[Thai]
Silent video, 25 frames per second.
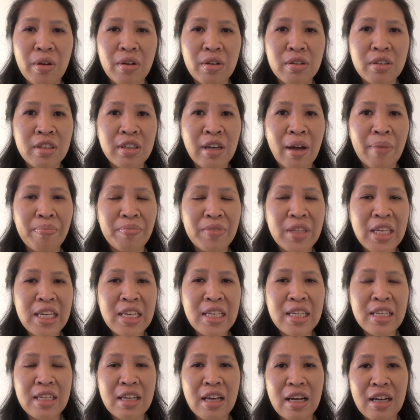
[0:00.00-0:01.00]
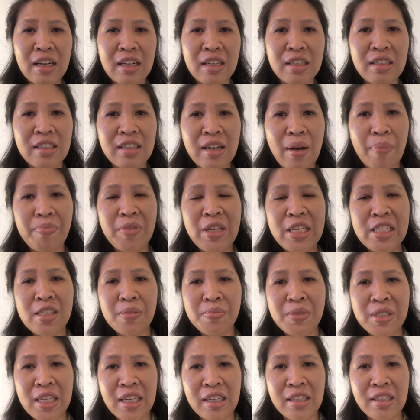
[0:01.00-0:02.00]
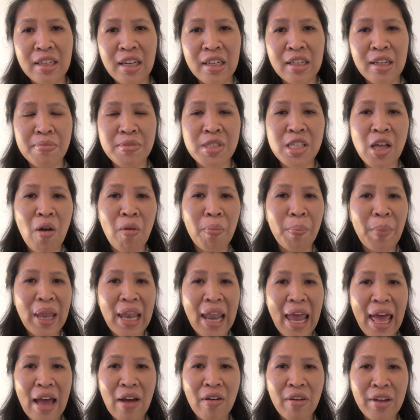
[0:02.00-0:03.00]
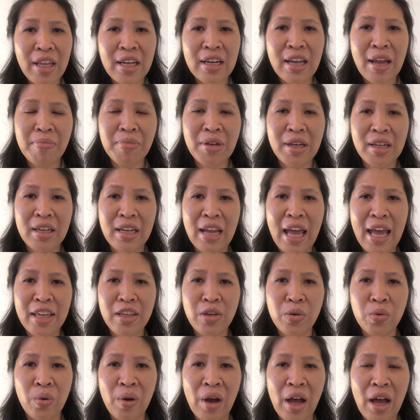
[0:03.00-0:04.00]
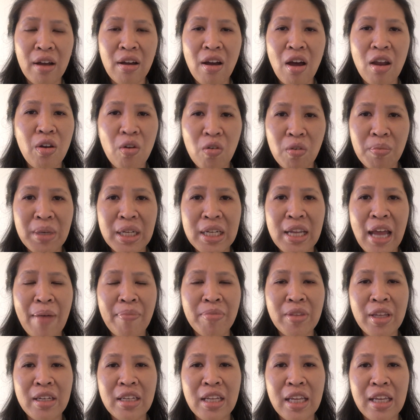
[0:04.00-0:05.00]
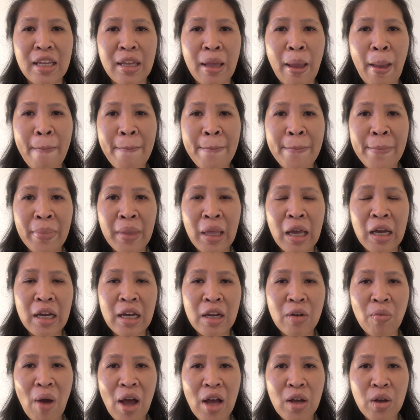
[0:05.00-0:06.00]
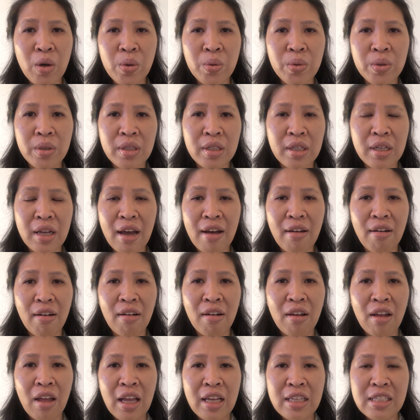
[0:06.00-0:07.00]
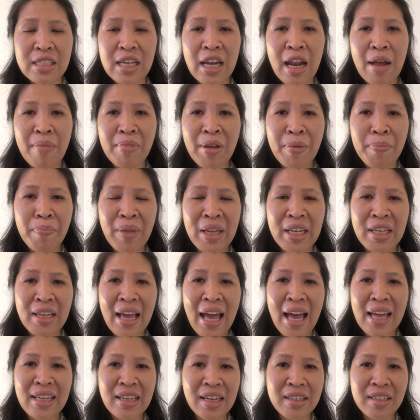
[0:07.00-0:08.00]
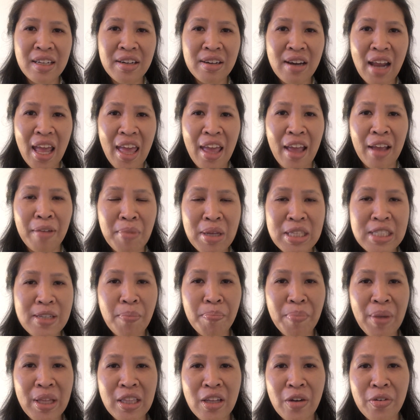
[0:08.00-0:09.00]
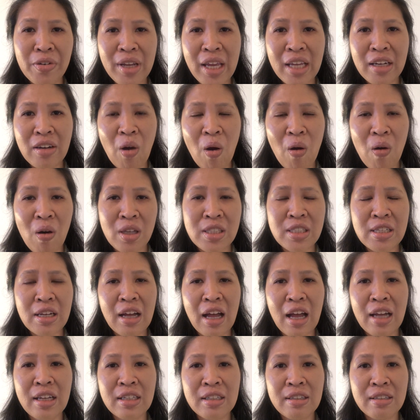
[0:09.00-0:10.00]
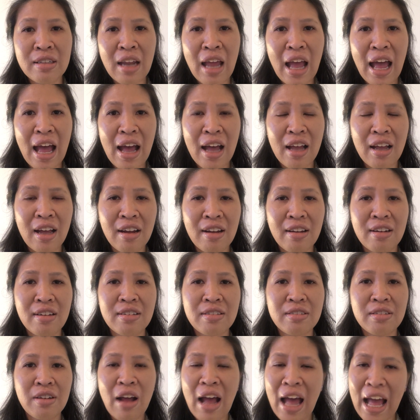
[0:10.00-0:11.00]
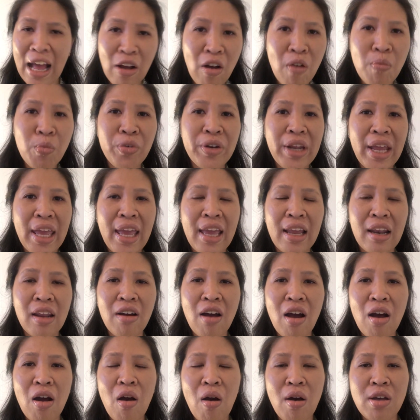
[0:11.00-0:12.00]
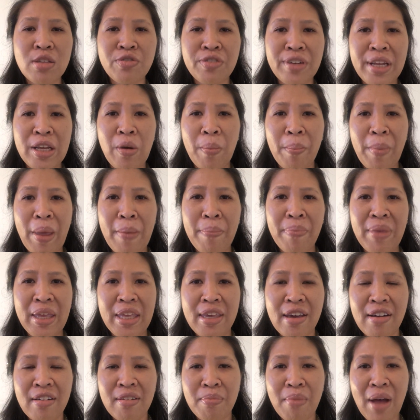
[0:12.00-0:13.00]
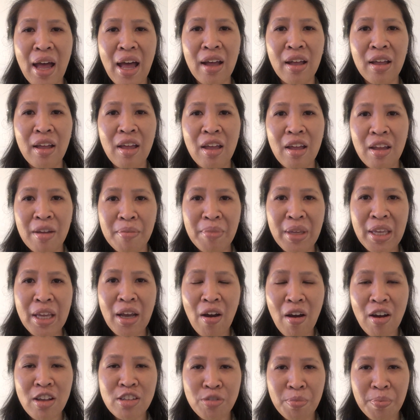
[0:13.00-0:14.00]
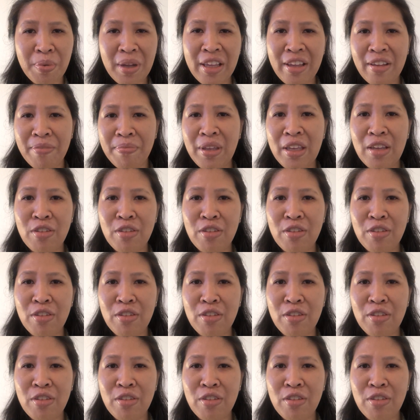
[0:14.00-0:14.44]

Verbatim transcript: เกือบยี่เกือบยี่สิบสี่เดือนเกือบสองปีแล้วก็ยังทำเงินได้อยู่ค่ะก็ลงมือทำทันทีถ้าเกิดว่าคุณจะทำเป็นงานอดิเรกไม่จำเป็นต้องเรียนคอร์สนะคะหาหาข้อมูลเองแล้วก็คอร์สฟรีของเมย์มีเยอะมากมีคอร์สฟรีมี